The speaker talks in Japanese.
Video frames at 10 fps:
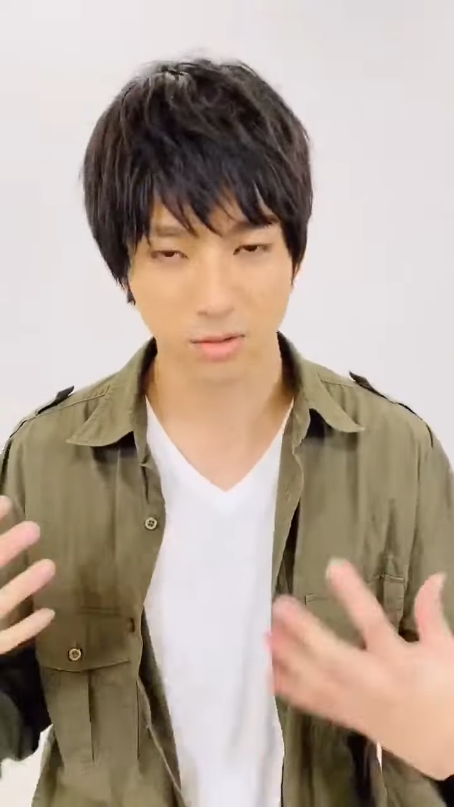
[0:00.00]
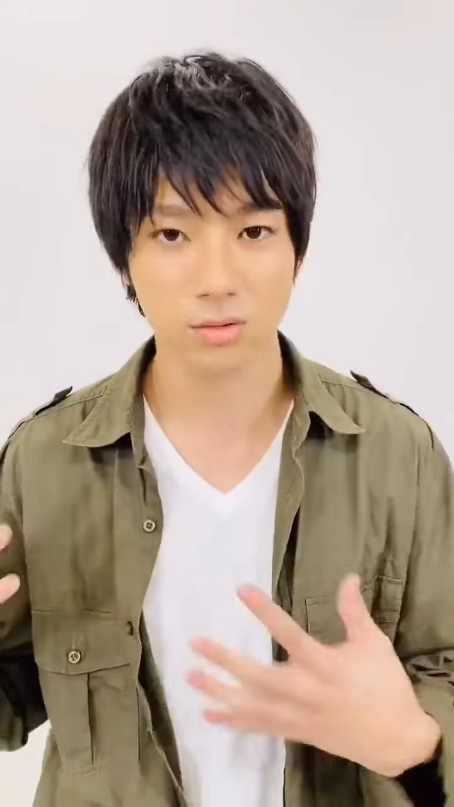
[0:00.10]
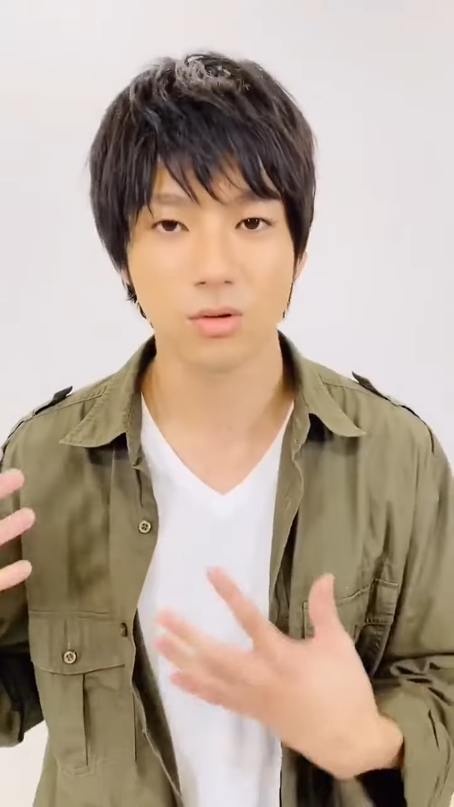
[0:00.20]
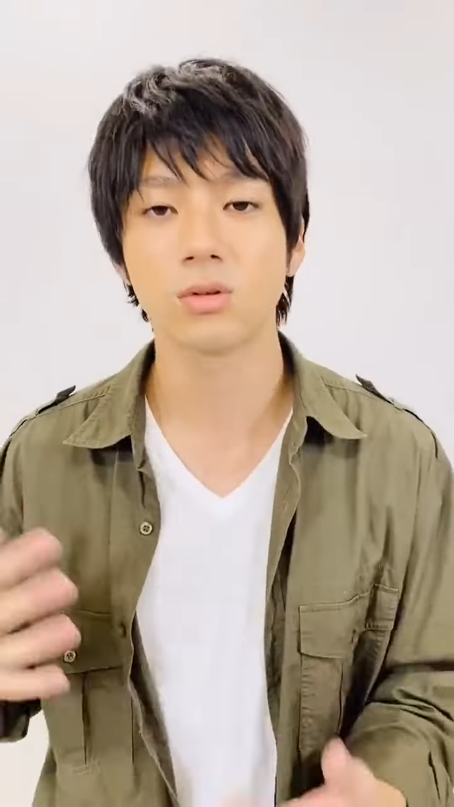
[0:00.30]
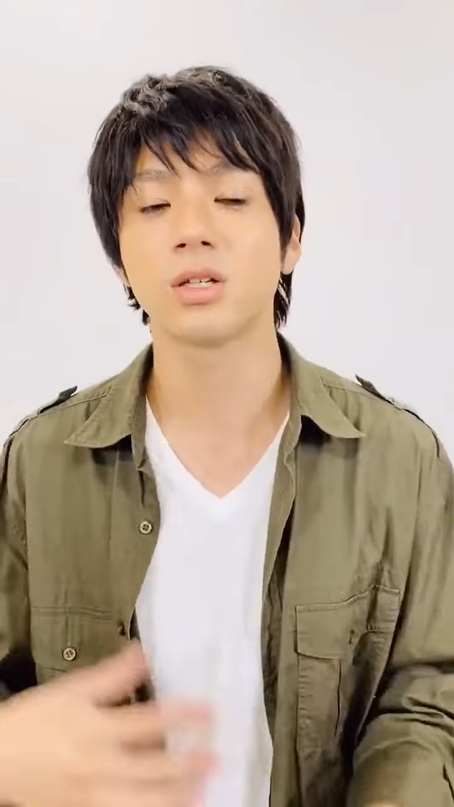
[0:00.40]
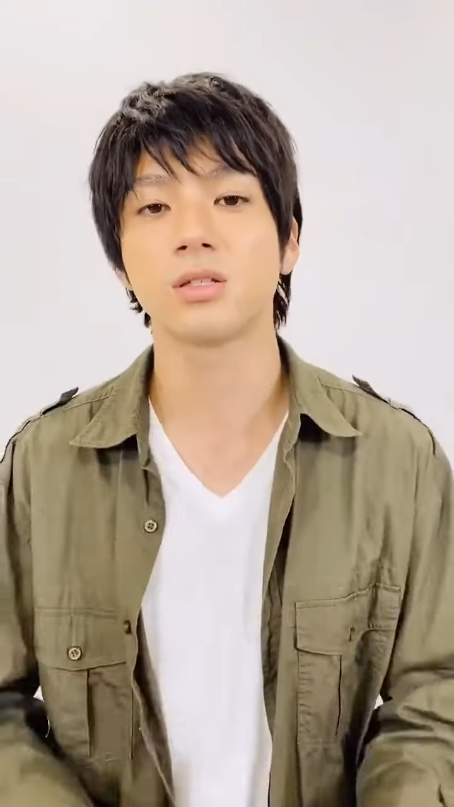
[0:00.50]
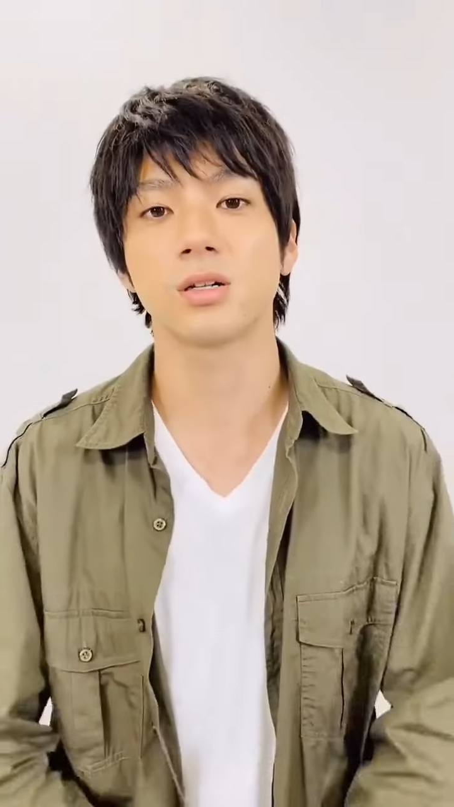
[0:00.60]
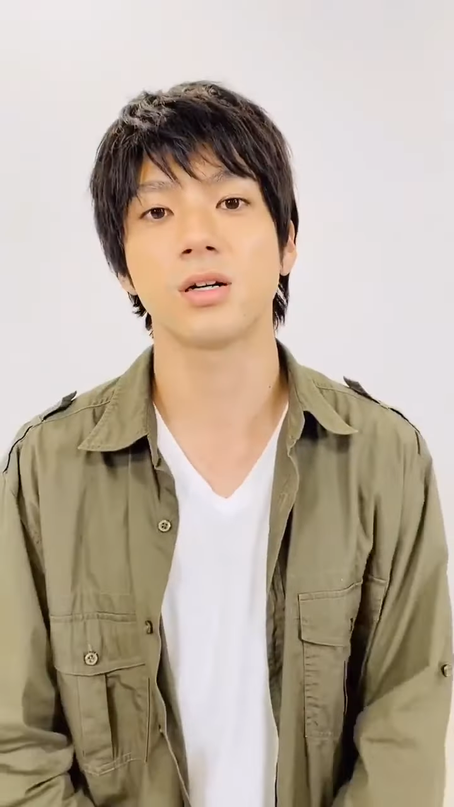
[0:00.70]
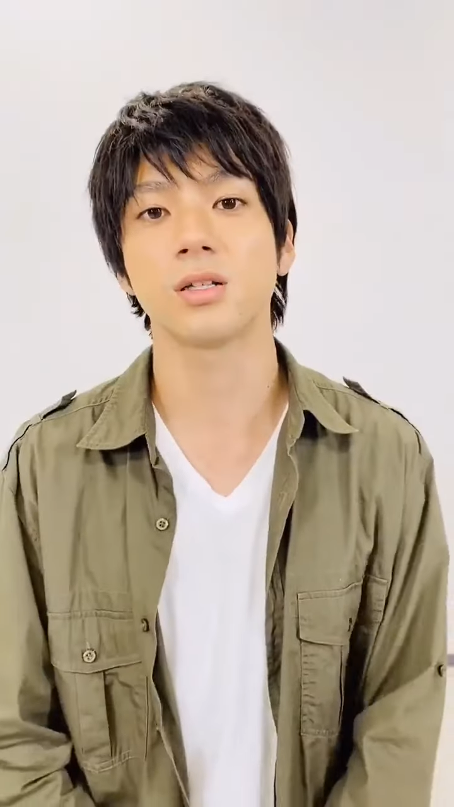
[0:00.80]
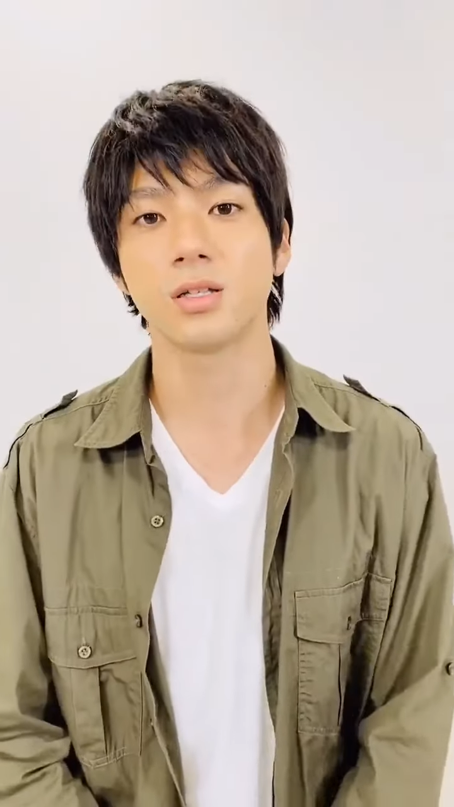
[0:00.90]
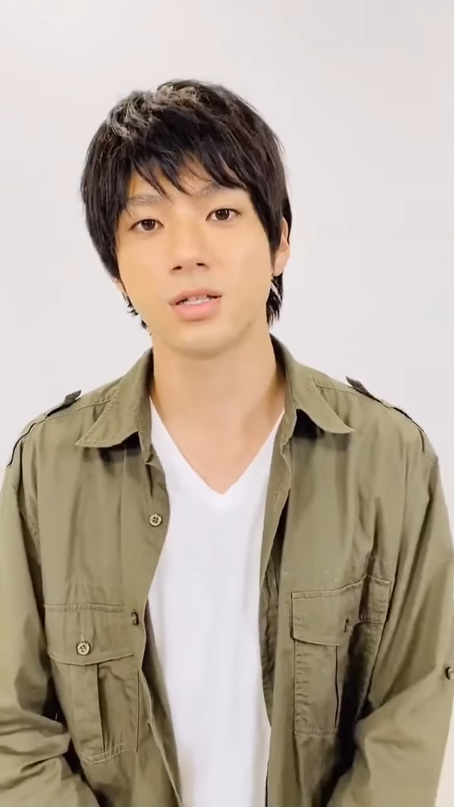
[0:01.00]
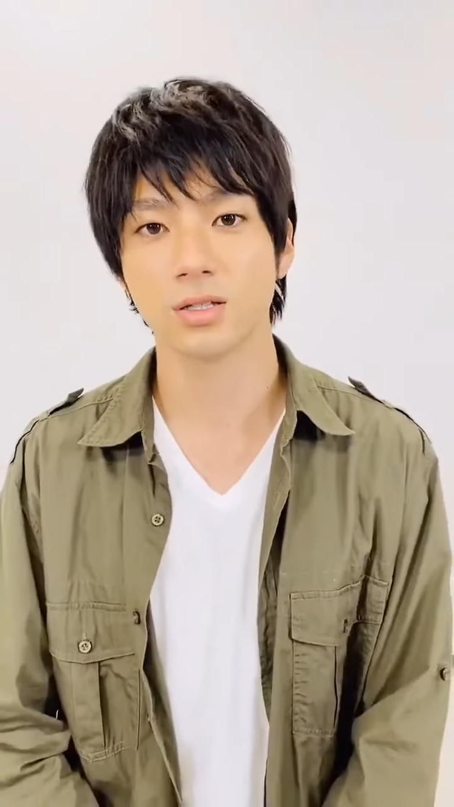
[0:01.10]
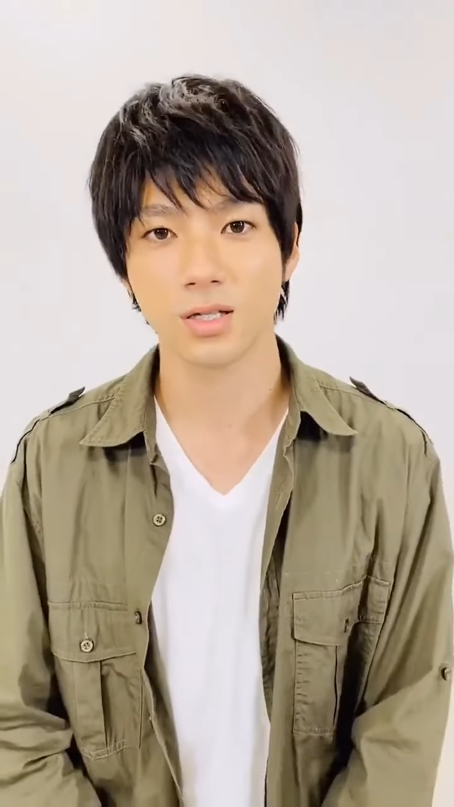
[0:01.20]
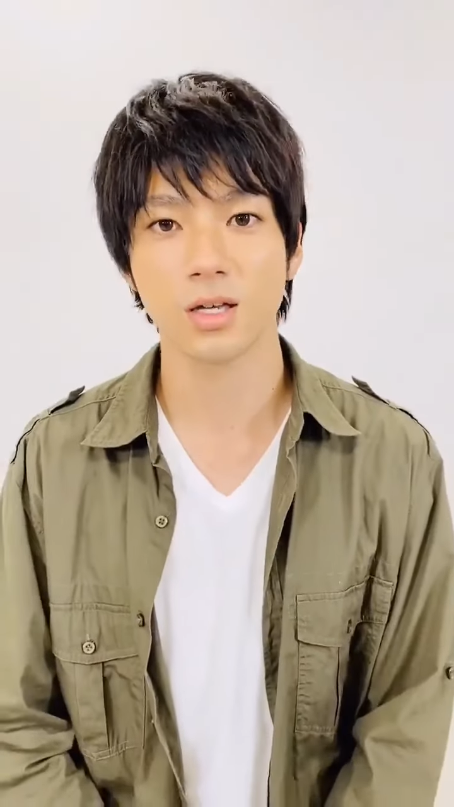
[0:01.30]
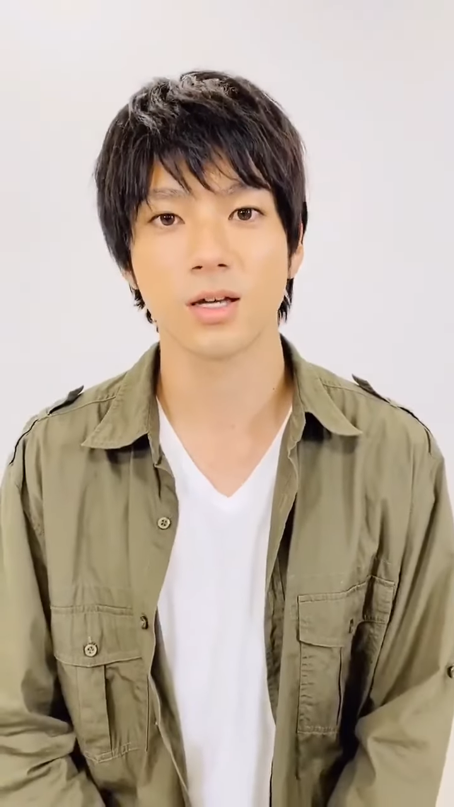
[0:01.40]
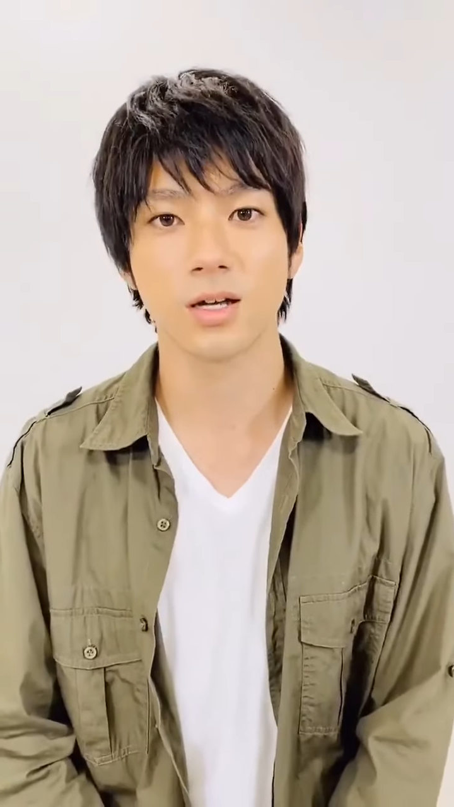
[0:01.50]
ことこき使われてですね、